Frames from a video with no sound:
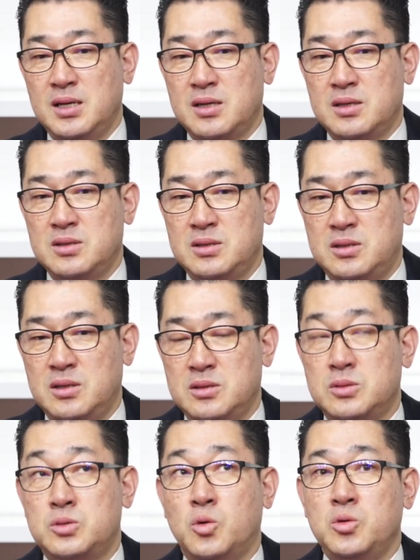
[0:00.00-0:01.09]
그 그런
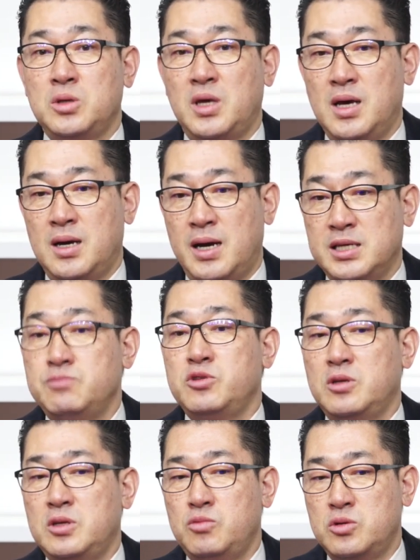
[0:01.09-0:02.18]
좋은 계약 하신
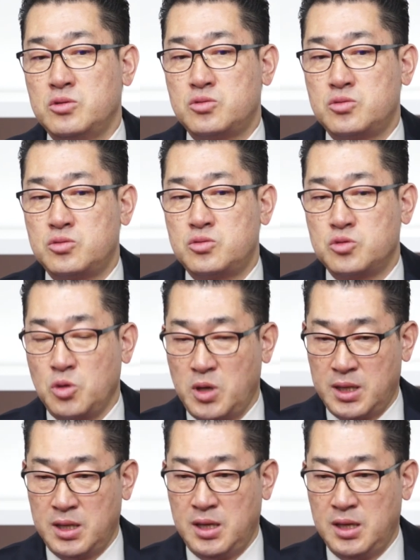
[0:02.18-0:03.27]
분들도 물론
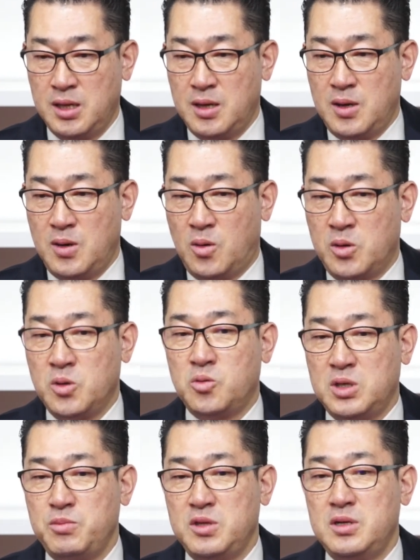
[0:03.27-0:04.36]
중요한데 어렵고
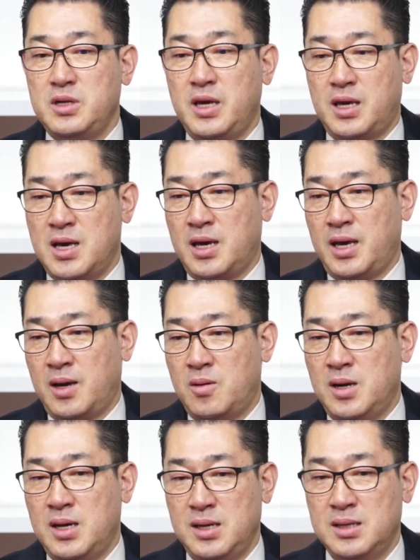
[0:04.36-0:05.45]
힘들게 계약했거나